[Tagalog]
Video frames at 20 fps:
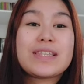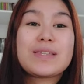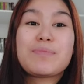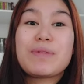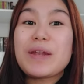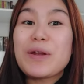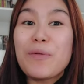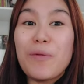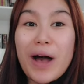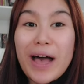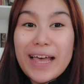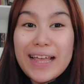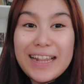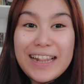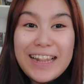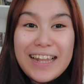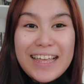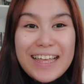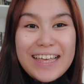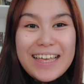It's been a
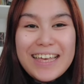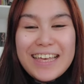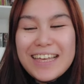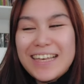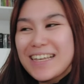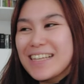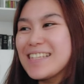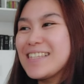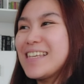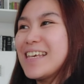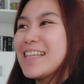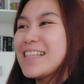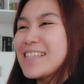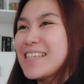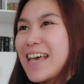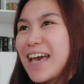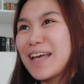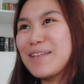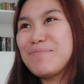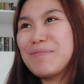while since
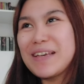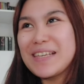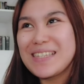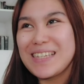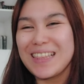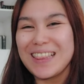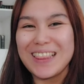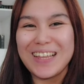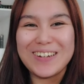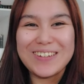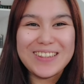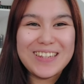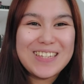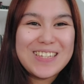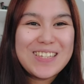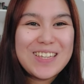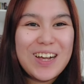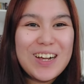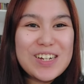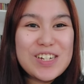I had my sit-down
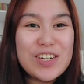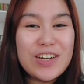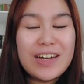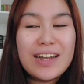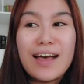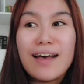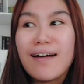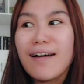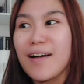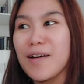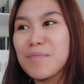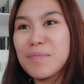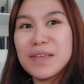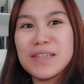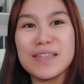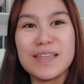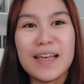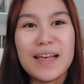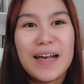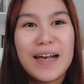discussion.
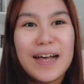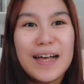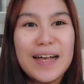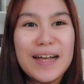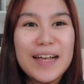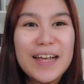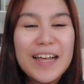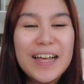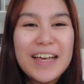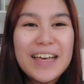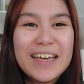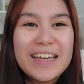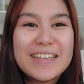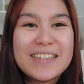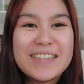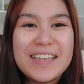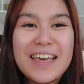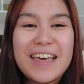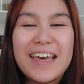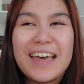Nakakamiss ha.
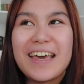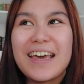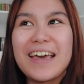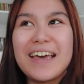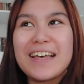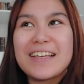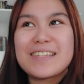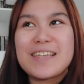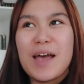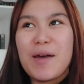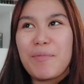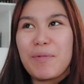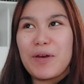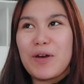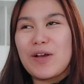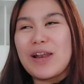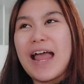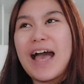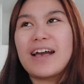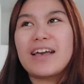Kasi sabi
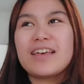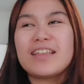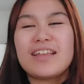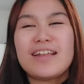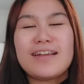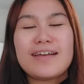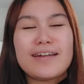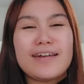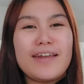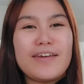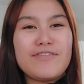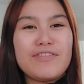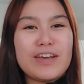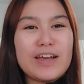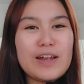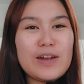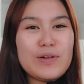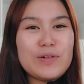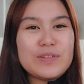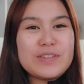ko lagi na lang
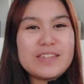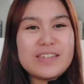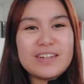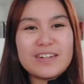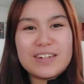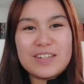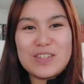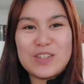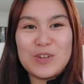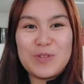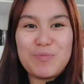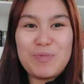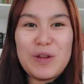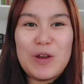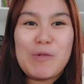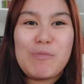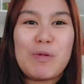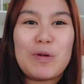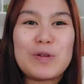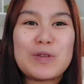Living Alone series yung
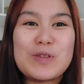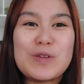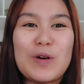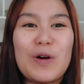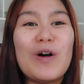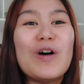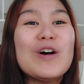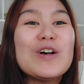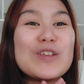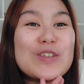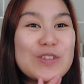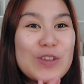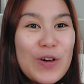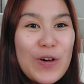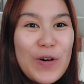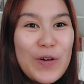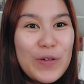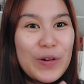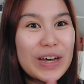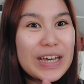pinopost ko.
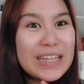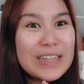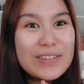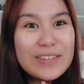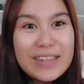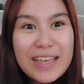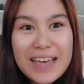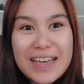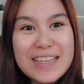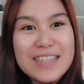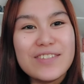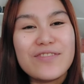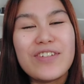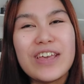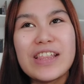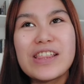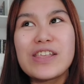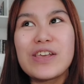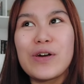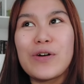So, in today's
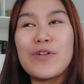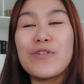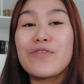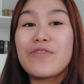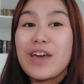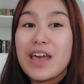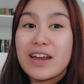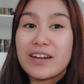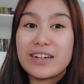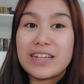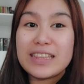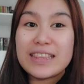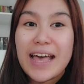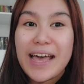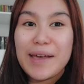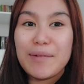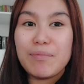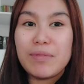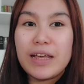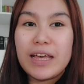video, very
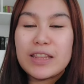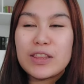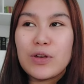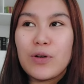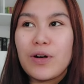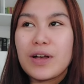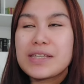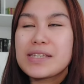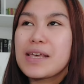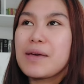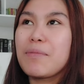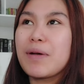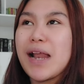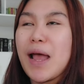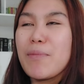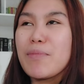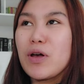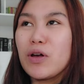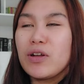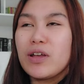timely ito kasi
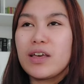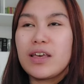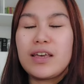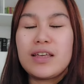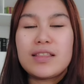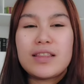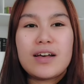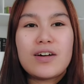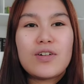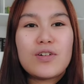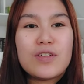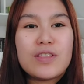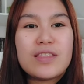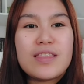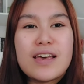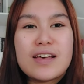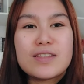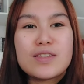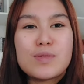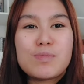marami ako nakikitang
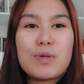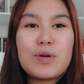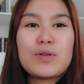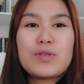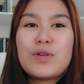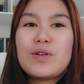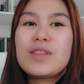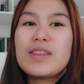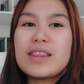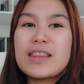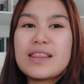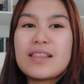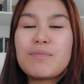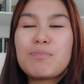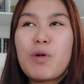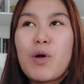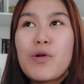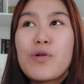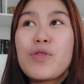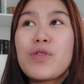contents both on,
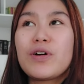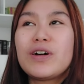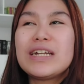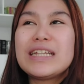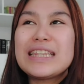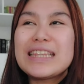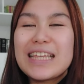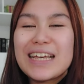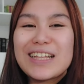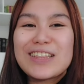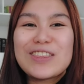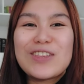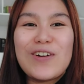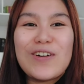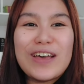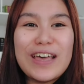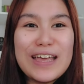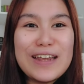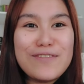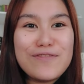both on
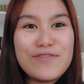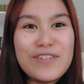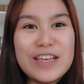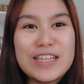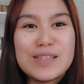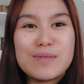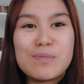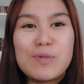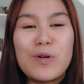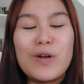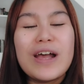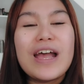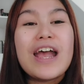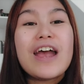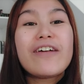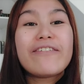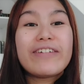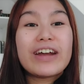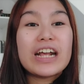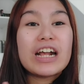TikTok and Facebook
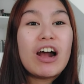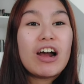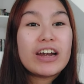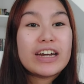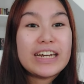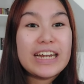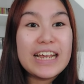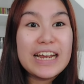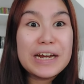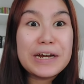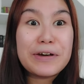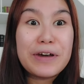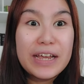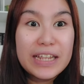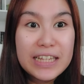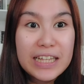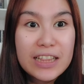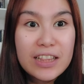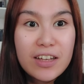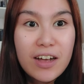regarding
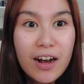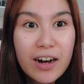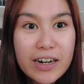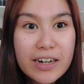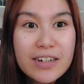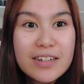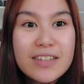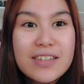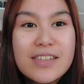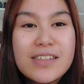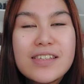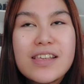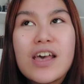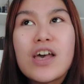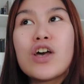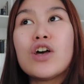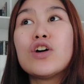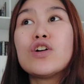credit cards.